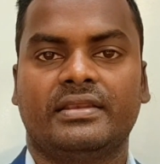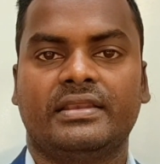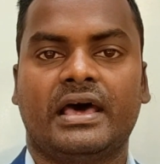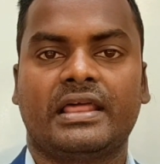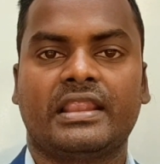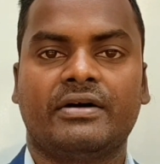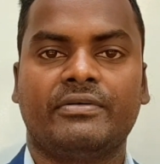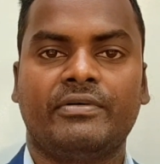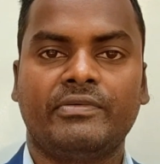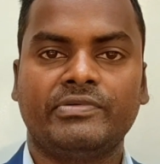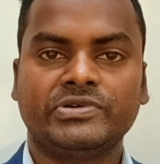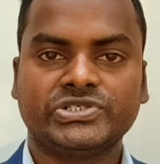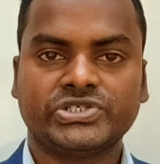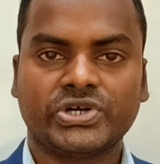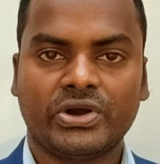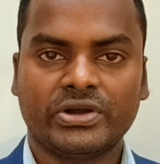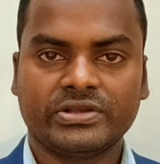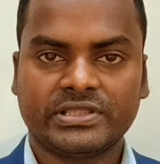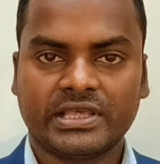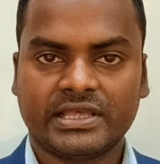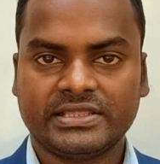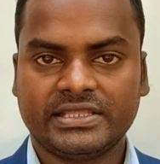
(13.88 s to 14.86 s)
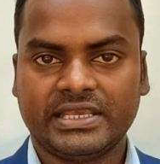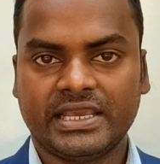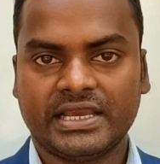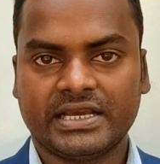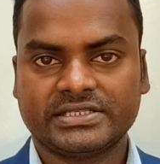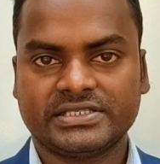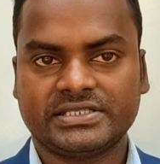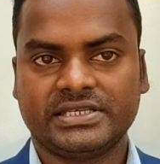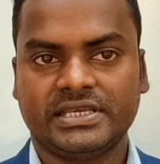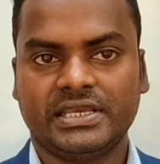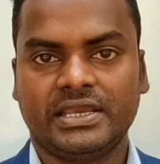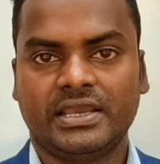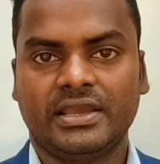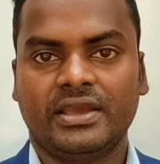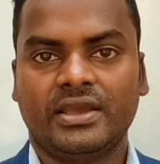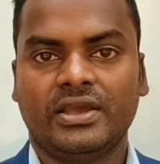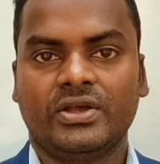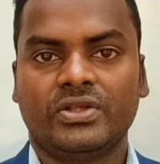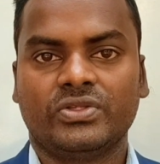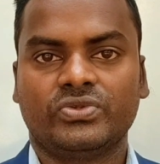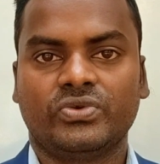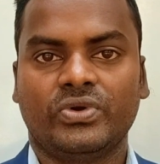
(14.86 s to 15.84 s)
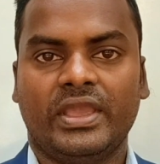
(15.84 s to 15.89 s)
নানাভাবে সহায়তা দিয়ে আসছি
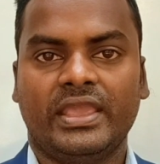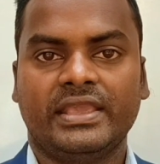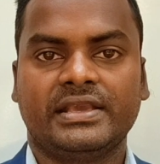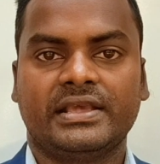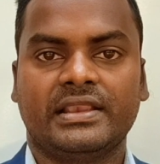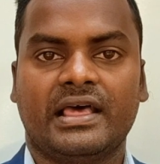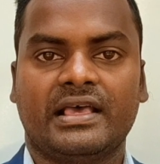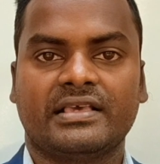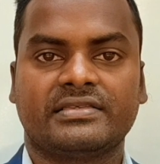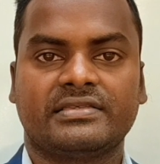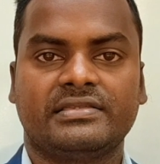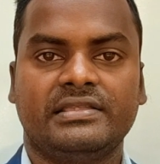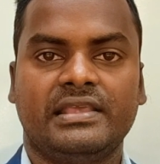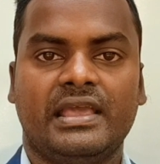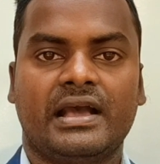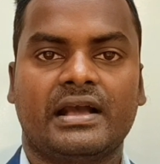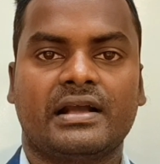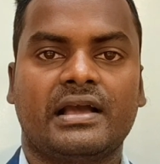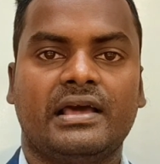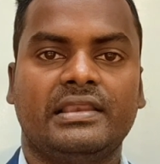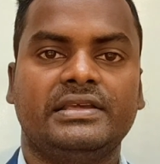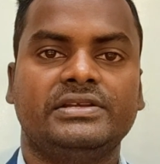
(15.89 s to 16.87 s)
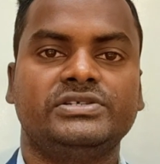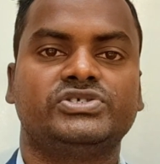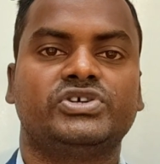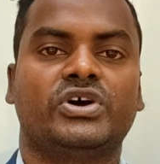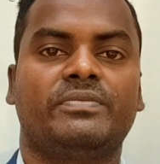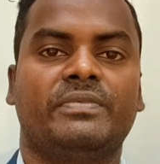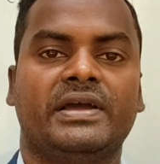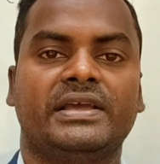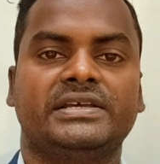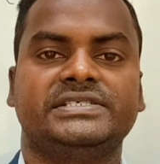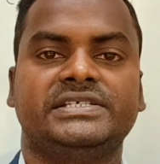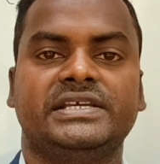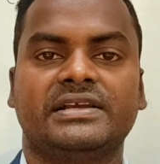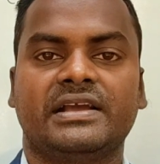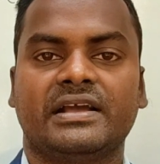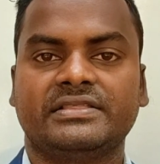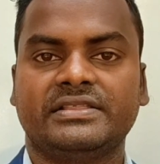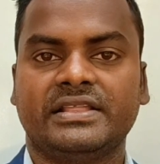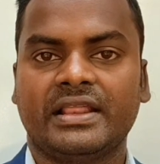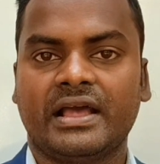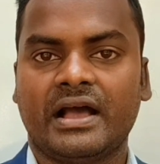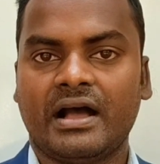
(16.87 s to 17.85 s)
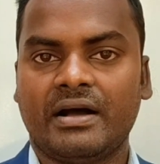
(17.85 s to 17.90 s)
তো এই ক্লাস নেওয়াকালীন সময়ে
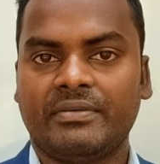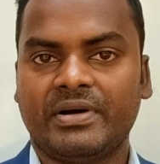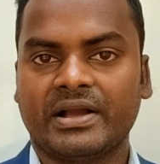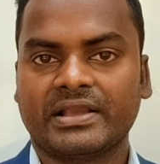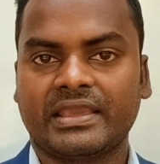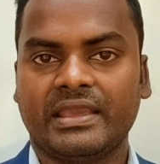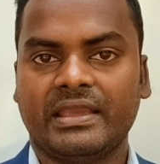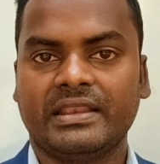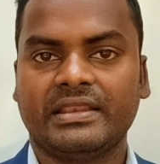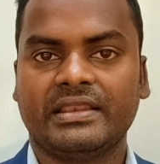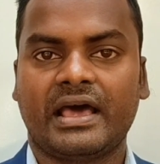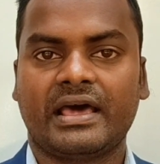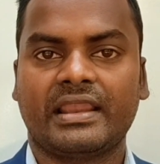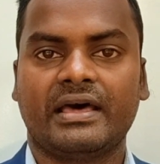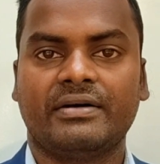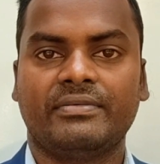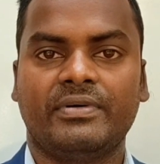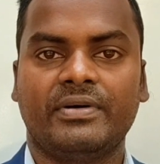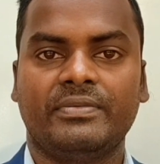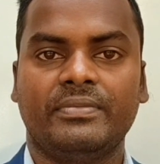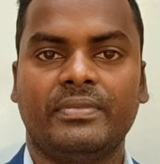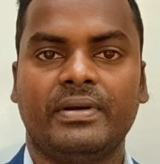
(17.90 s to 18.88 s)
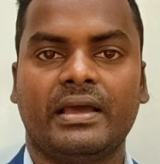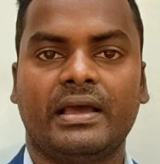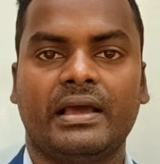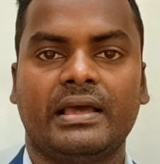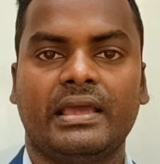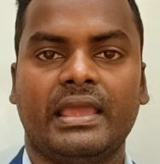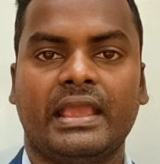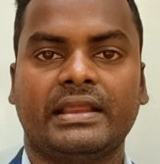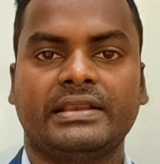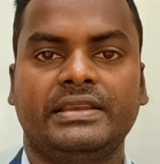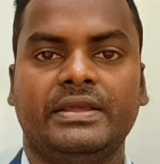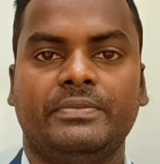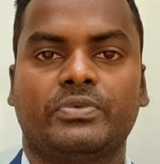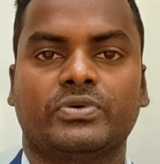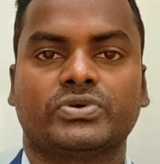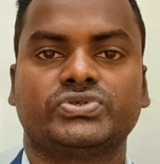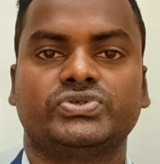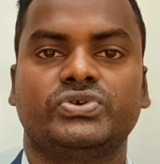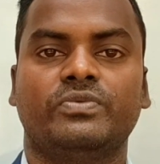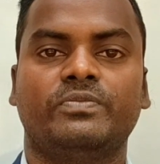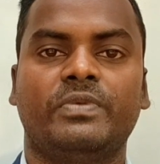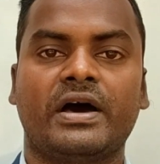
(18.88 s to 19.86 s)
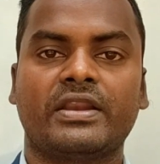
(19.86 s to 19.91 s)
শিক্ষার্থীরা আমাকে নানাভাবে একটি
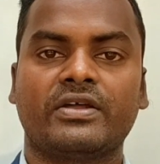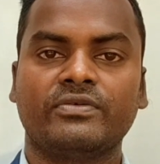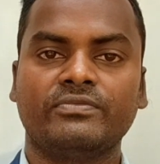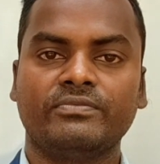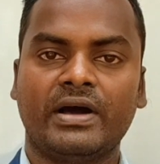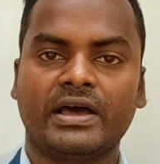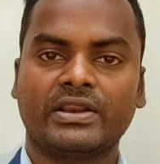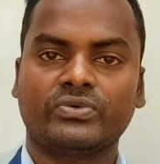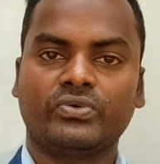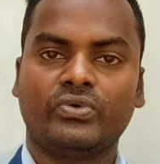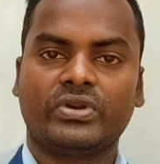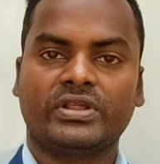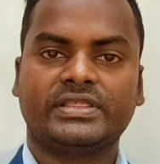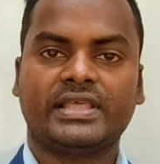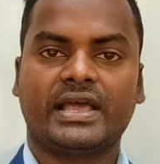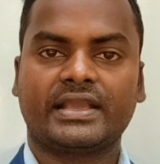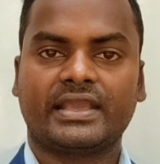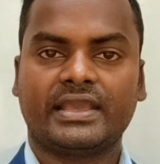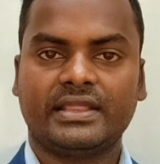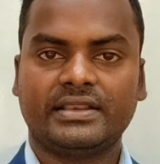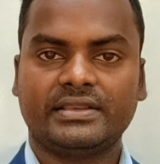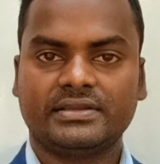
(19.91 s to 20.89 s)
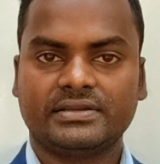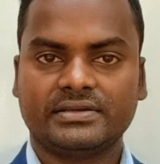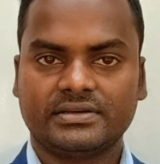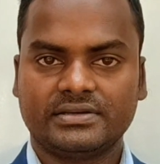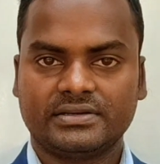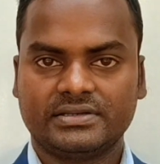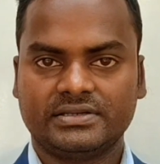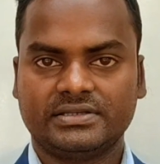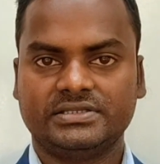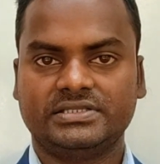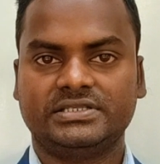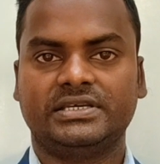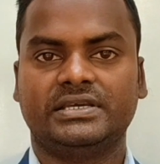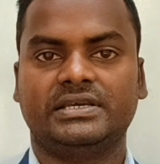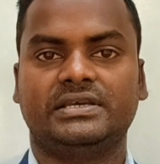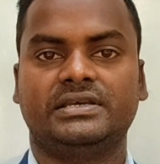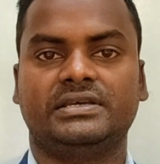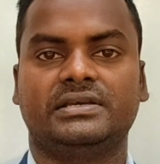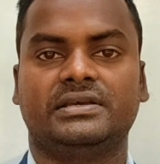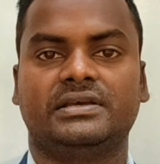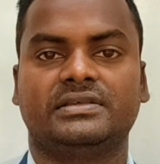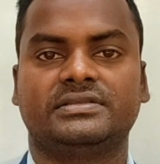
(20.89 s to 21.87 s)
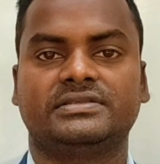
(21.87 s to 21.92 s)
প্রশ্ন বারংবার করে থাকেন যে
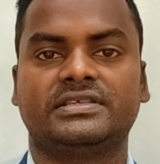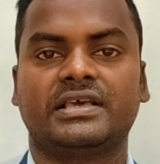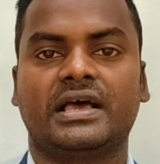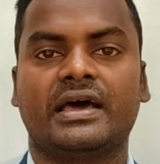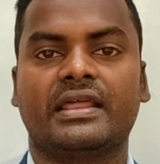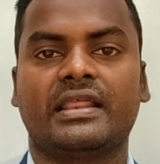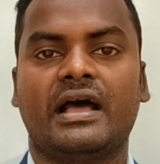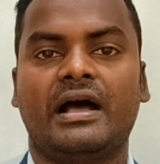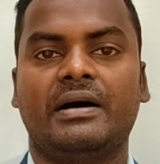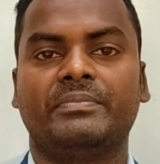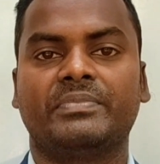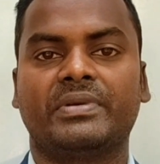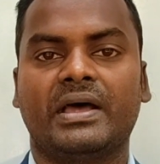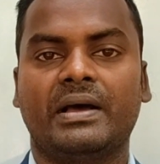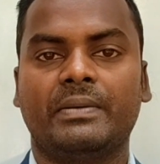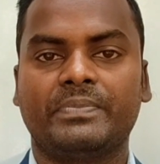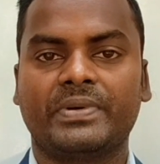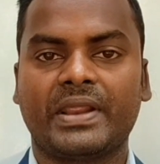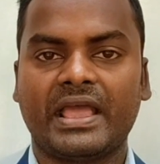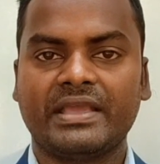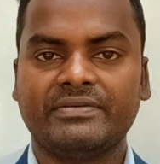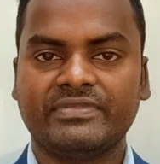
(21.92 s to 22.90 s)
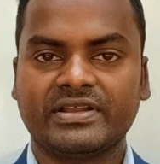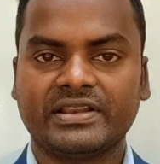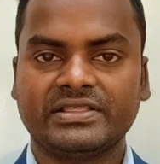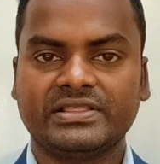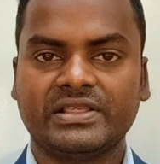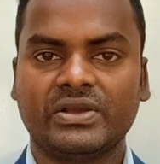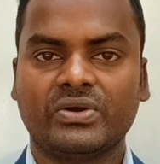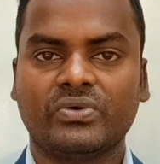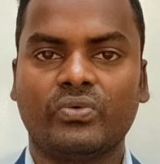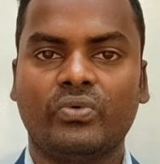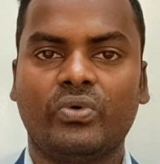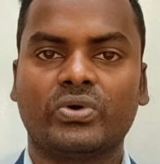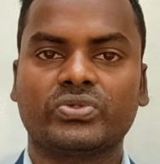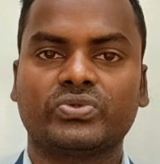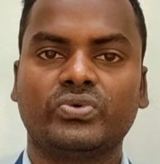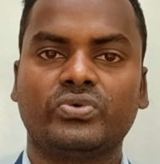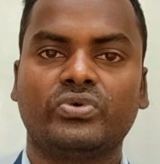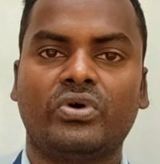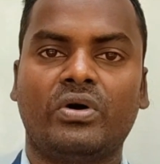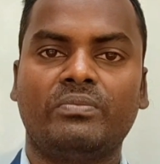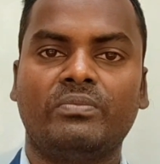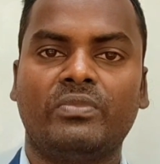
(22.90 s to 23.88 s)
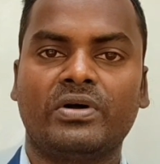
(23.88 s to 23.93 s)
স্যার আমরা প্রাইমারিতে কত
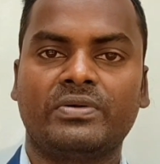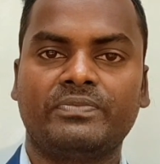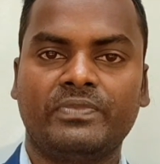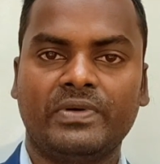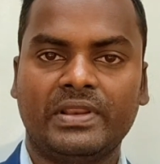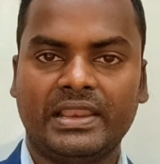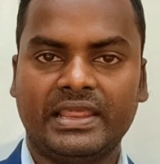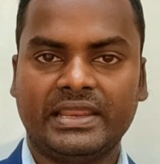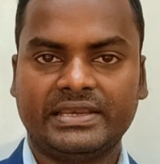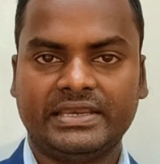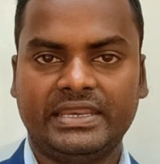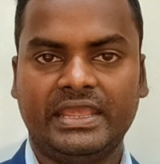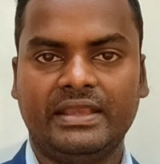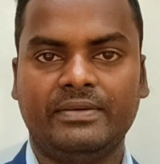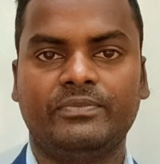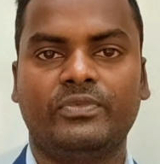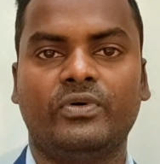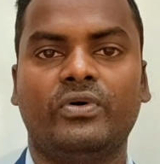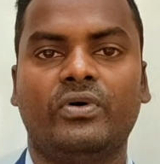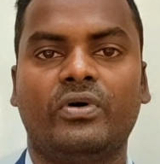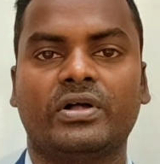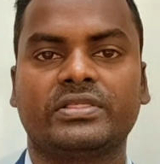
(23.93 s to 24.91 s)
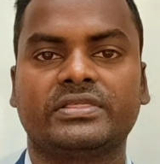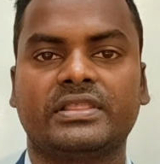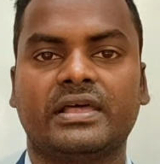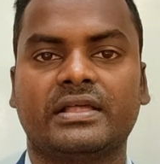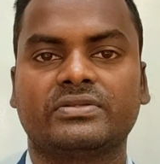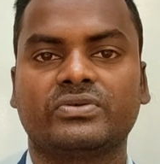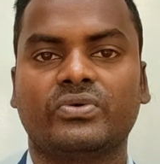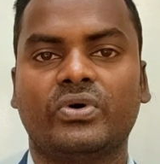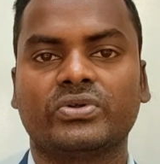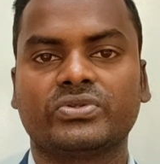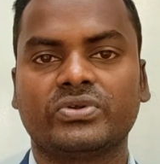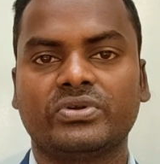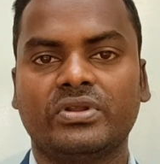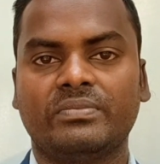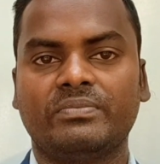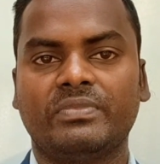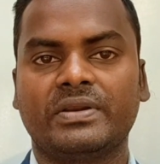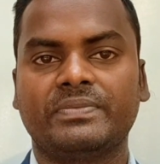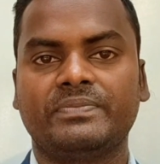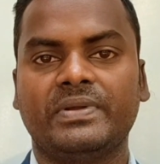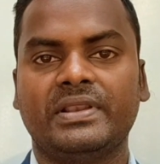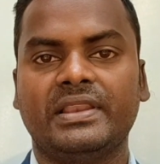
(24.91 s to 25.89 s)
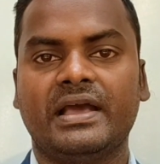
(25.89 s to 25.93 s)
নম্বর পেলে টিকবো অর্থাৎ কত
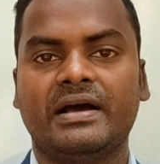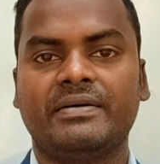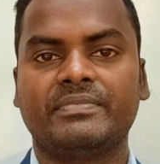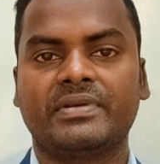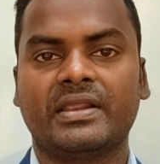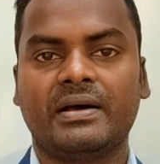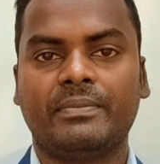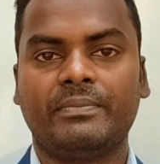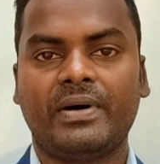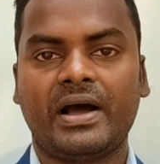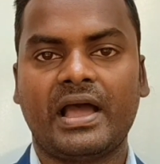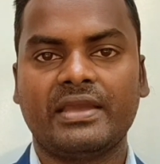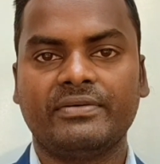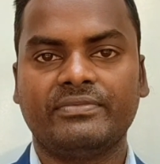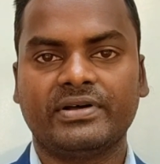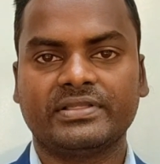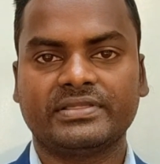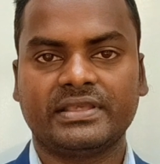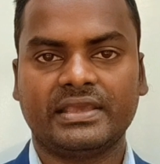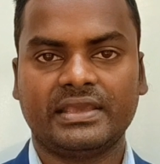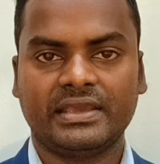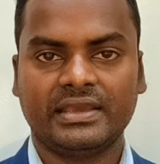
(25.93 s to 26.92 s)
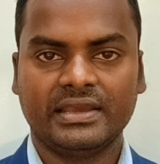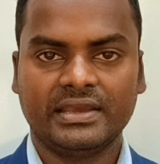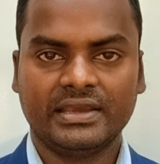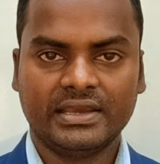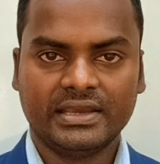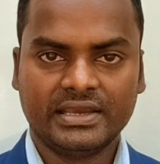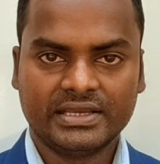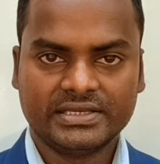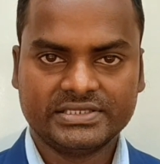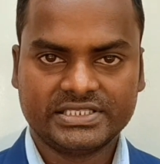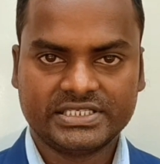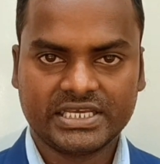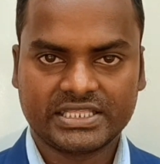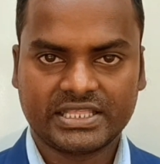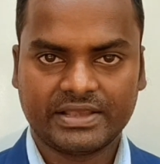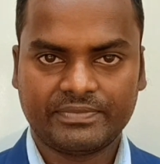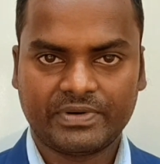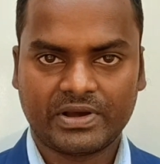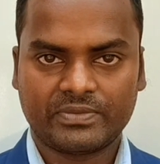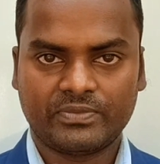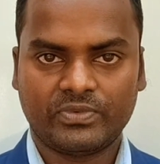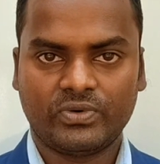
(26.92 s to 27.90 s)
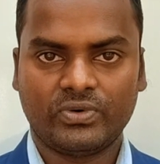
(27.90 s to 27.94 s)
নম্বর পেলে আমরা ভাইবাতে যেতে
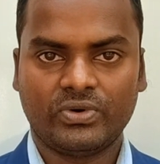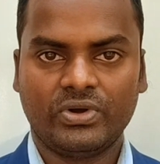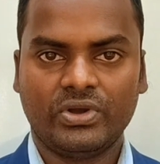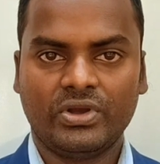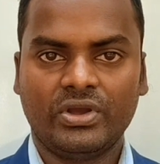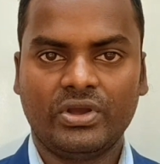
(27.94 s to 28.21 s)
পারবো